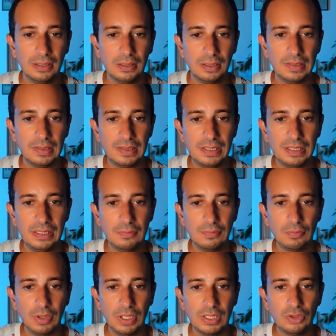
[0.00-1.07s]
Ici, vous
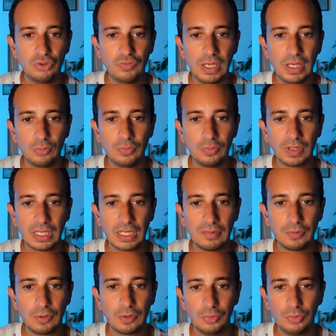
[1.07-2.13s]
voyez, je vais ouvrir la
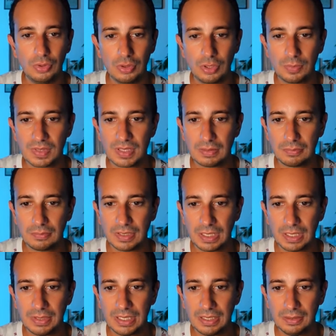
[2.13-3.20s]
formule, comme ça vous verrez
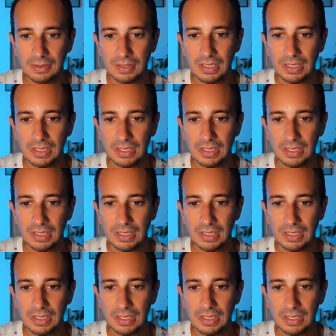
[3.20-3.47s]
bien.